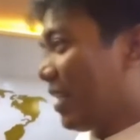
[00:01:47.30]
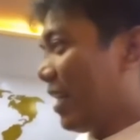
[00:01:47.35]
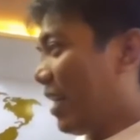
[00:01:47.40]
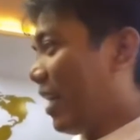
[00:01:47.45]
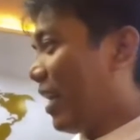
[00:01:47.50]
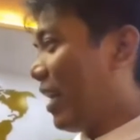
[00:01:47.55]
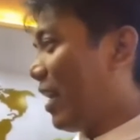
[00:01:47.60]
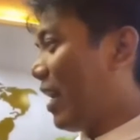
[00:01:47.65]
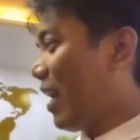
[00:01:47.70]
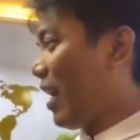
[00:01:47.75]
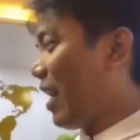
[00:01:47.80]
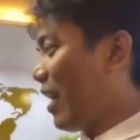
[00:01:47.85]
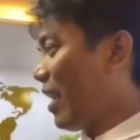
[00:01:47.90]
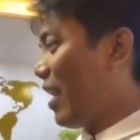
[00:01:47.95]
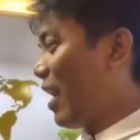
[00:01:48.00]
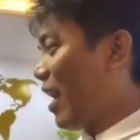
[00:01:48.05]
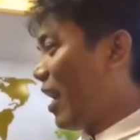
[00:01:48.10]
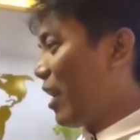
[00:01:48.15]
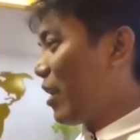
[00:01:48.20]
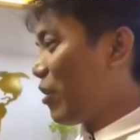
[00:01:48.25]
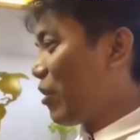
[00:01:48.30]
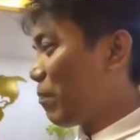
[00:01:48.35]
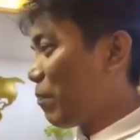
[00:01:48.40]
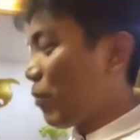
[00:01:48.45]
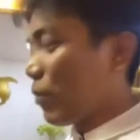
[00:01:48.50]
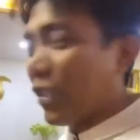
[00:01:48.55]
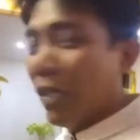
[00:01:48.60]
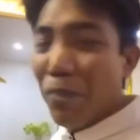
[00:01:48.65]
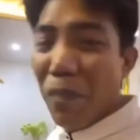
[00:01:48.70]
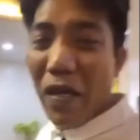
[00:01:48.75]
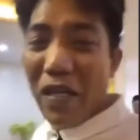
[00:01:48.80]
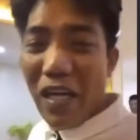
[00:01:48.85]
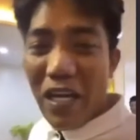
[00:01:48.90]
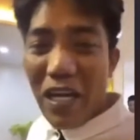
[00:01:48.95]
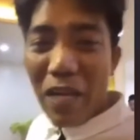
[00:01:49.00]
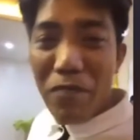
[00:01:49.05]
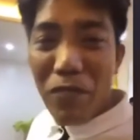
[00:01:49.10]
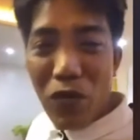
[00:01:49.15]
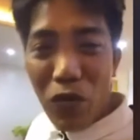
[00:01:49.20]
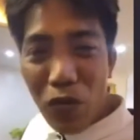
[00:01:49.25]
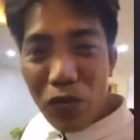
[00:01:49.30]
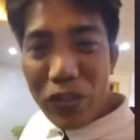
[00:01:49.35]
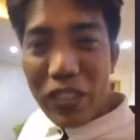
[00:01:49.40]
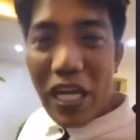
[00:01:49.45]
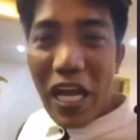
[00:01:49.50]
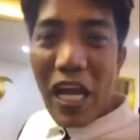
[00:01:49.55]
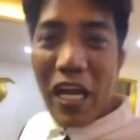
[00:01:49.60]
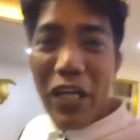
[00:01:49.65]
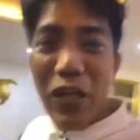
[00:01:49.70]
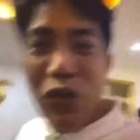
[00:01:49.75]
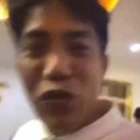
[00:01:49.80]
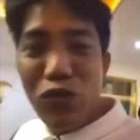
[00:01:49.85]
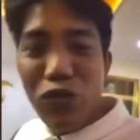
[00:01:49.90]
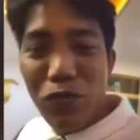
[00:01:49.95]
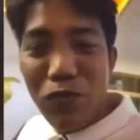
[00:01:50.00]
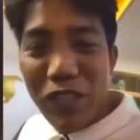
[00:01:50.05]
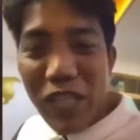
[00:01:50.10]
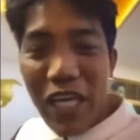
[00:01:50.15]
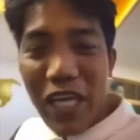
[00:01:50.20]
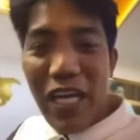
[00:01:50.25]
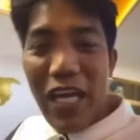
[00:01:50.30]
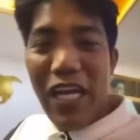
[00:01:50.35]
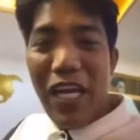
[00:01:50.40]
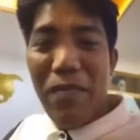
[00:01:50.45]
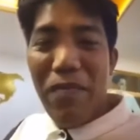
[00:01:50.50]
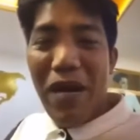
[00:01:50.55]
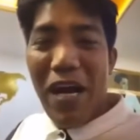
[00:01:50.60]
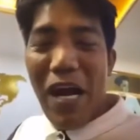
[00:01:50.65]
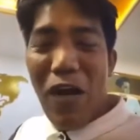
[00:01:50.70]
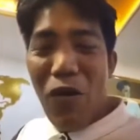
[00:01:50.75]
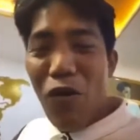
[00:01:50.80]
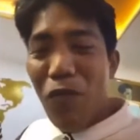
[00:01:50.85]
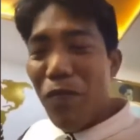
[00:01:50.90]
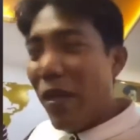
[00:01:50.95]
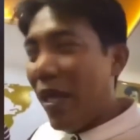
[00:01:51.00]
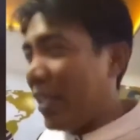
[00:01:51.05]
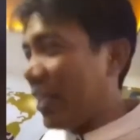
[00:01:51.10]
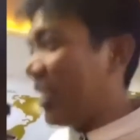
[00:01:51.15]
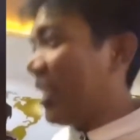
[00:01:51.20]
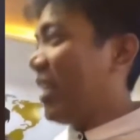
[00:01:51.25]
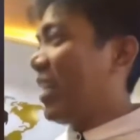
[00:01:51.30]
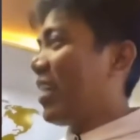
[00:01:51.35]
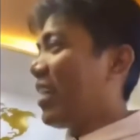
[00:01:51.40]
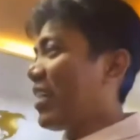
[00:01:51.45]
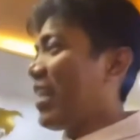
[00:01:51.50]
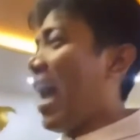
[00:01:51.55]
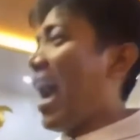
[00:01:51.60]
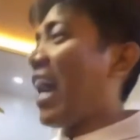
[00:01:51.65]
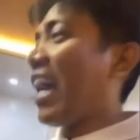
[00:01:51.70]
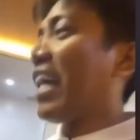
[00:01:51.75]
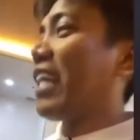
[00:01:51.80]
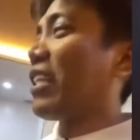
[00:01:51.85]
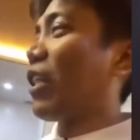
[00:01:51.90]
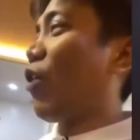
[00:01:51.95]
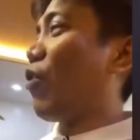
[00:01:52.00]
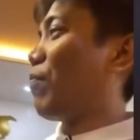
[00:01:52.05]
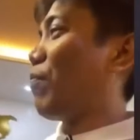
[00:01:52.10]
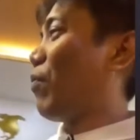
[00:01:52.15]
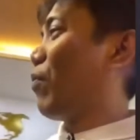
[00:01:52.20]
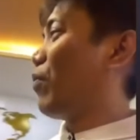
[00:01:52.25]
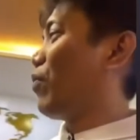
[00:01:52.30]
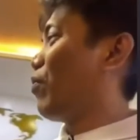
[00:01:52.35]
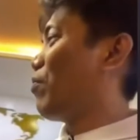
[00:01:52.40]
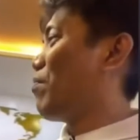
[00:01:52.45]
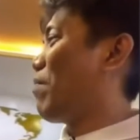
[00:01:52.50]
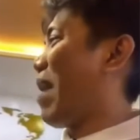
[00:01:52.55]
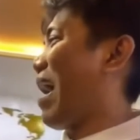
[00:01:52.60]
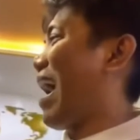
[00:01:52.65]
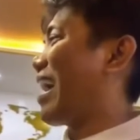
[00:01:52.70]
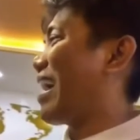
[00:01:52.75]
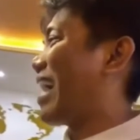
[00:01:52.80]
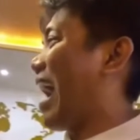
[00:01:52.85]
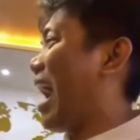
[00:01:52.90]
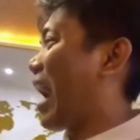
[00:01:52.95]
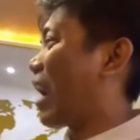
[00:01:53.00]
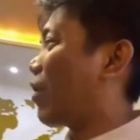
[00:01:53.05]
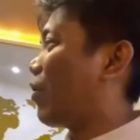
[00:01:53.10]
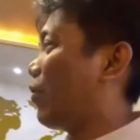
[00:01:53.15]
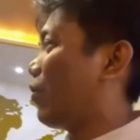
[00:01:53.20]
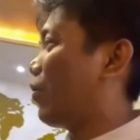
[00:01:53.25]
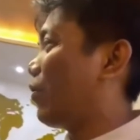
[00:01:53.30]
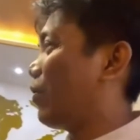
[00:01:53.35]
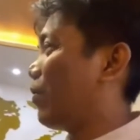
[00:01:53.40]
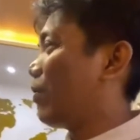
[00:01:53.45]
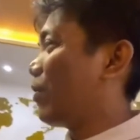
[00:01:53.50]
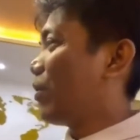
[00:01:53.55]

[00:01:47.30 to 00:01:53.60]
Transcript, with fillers: Eh, akalain niyo pong sa pagre-review ko sa aking YouTube channel ng mga comment, nakita ko po yung makagago.